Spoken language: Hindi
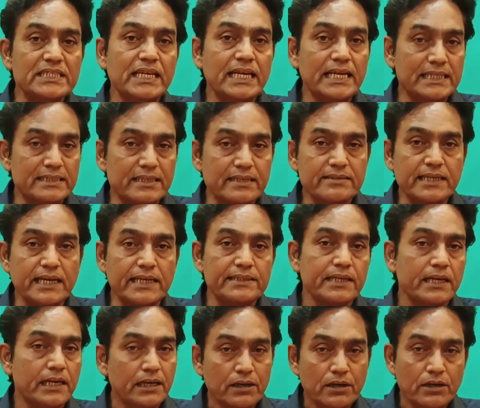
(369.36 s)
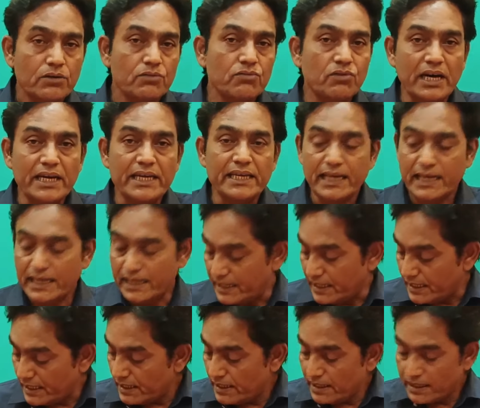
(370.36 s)
तीसरा एक्सरसाइज है वह
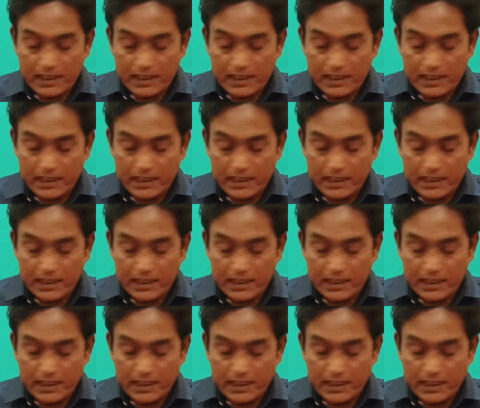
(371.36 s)
यह है